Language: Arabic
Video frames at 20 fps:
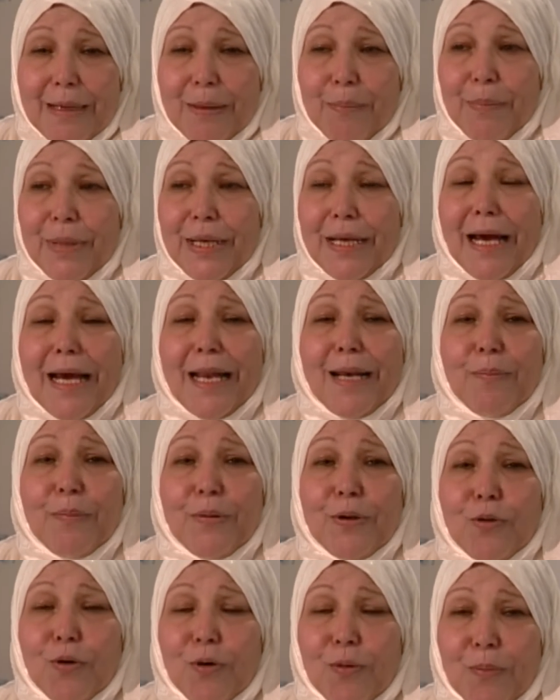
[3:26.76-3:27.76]
من قلب
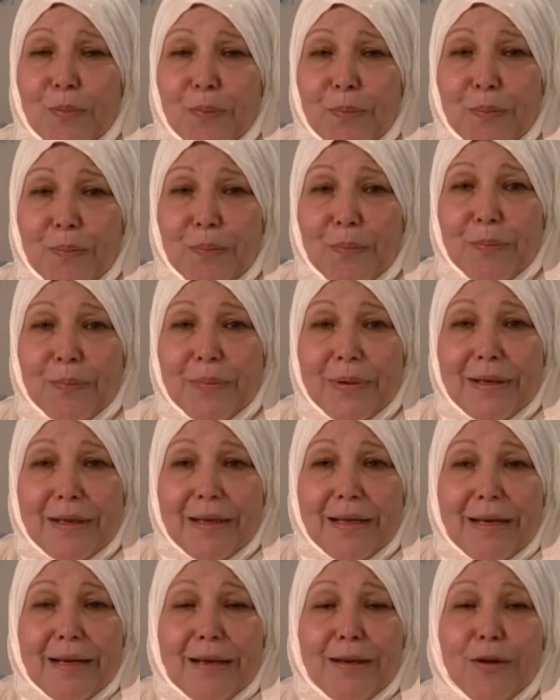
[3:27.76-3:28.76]
الأم
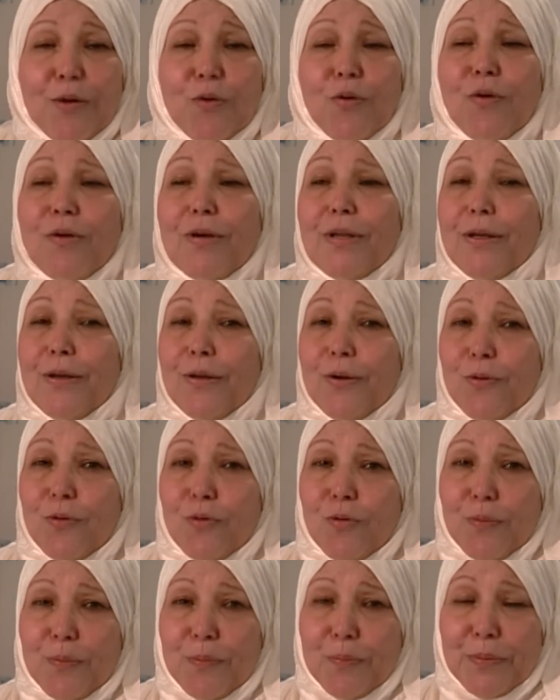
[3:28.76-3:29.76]
لكل
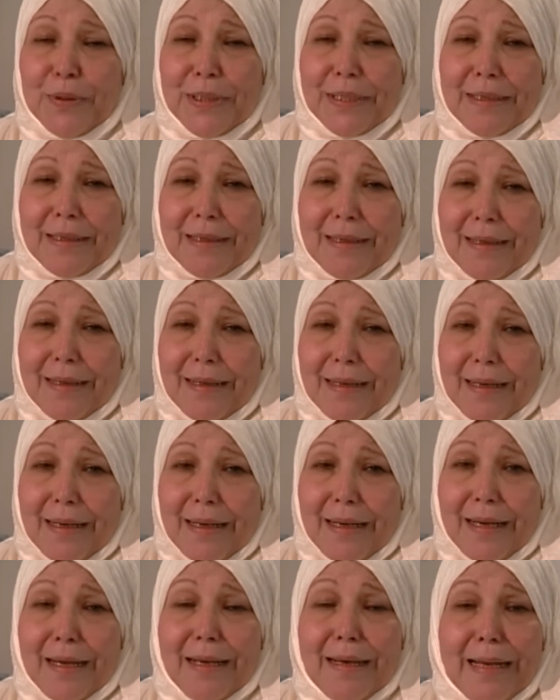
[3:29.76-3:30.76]
القلوب
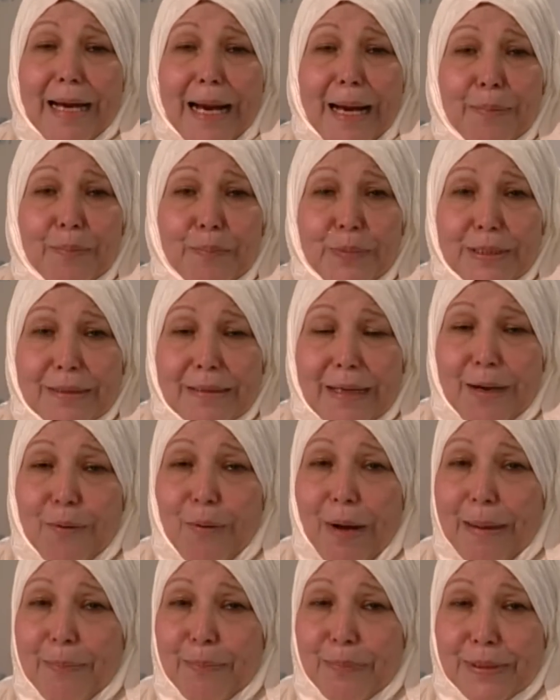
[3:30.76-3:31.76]
اللي حبتها
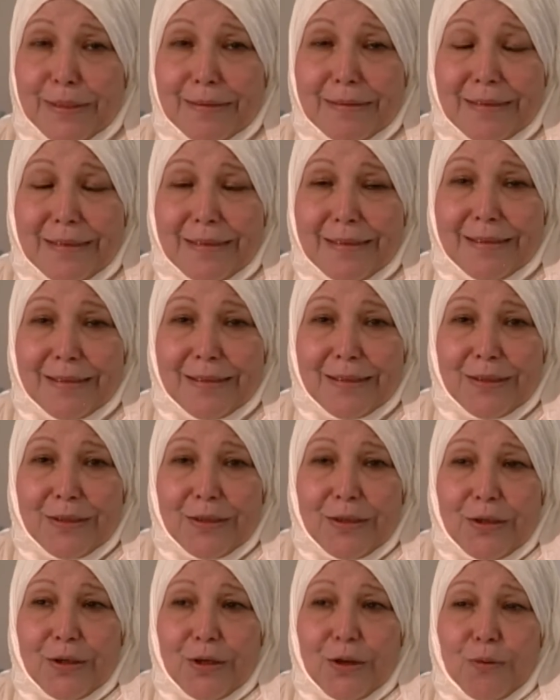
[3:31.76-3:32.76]
وحبتني
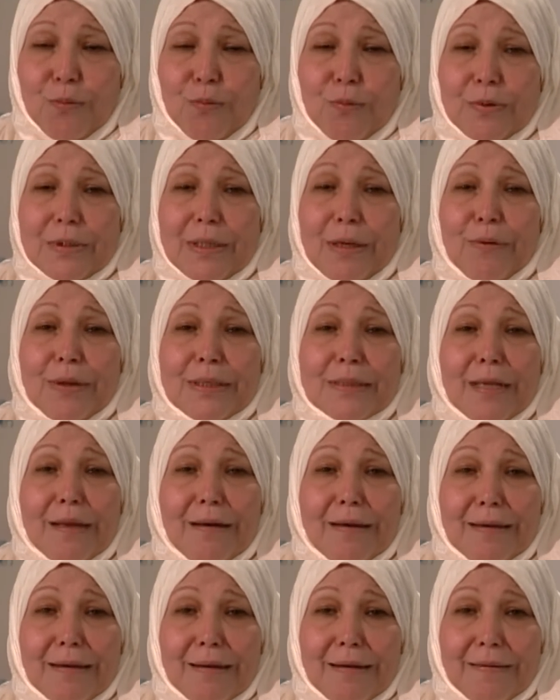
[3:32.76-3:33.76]

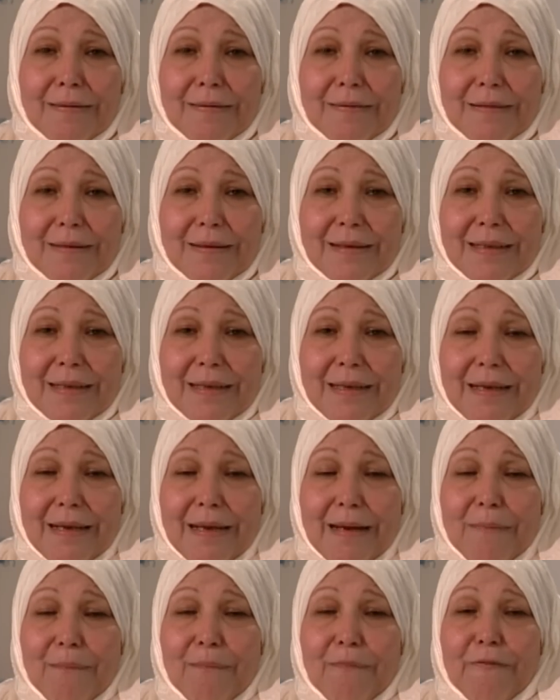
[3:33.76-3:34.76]
وتواصلنا
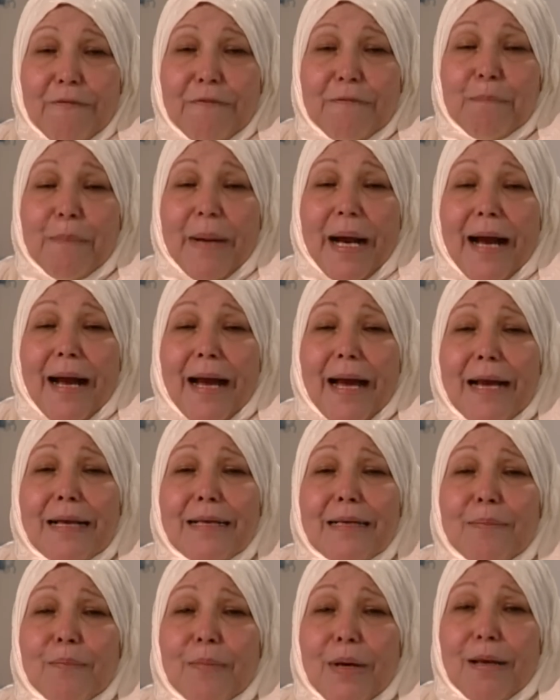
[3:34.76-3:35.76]
مع
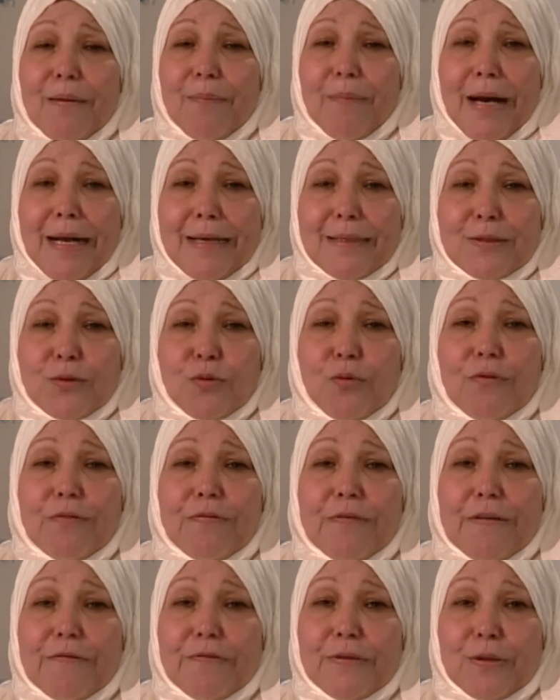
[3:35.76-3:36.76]
أجمل
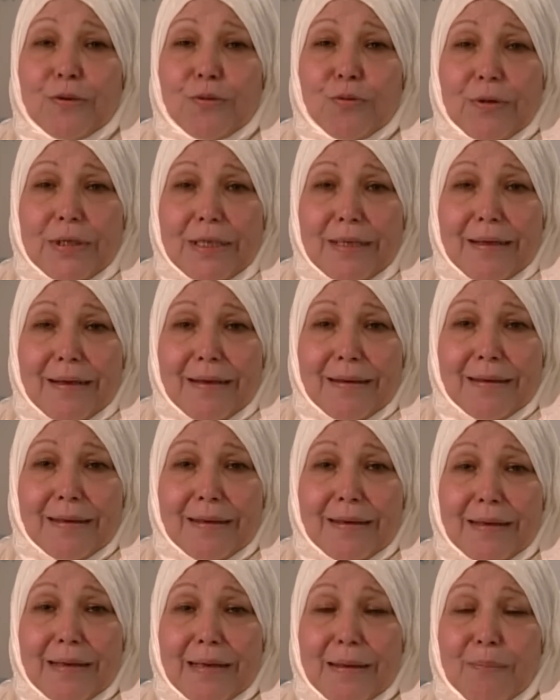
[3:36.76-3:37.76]
معزوفة في الدنيا
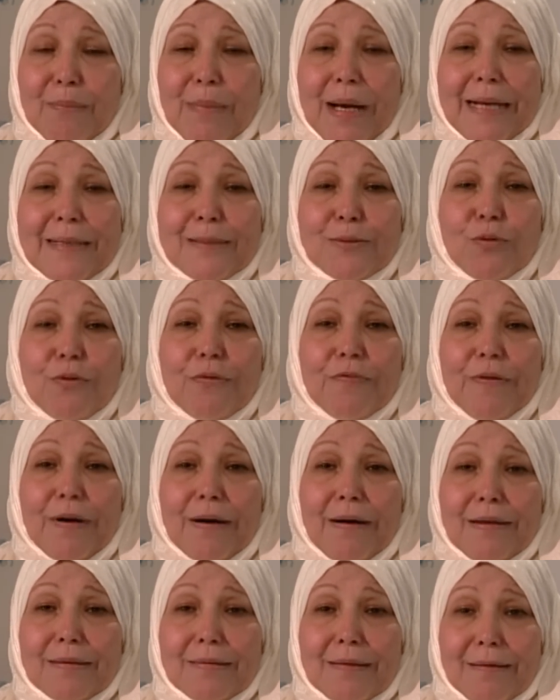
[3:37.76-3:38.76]
معزوفة
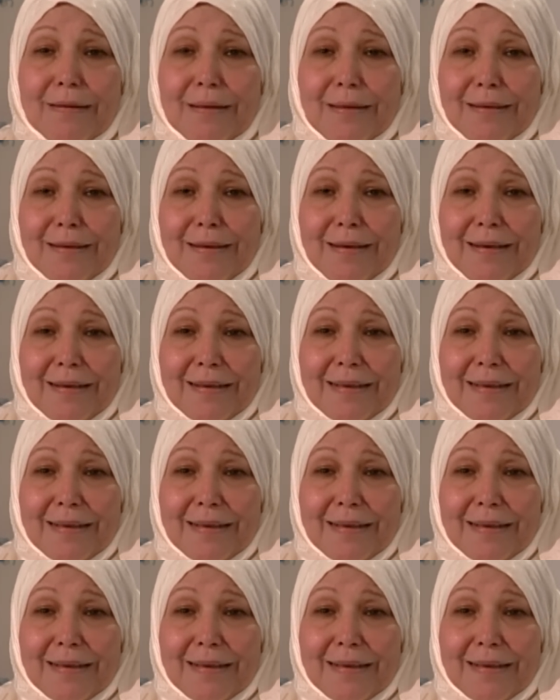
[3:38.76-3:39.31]
قدرية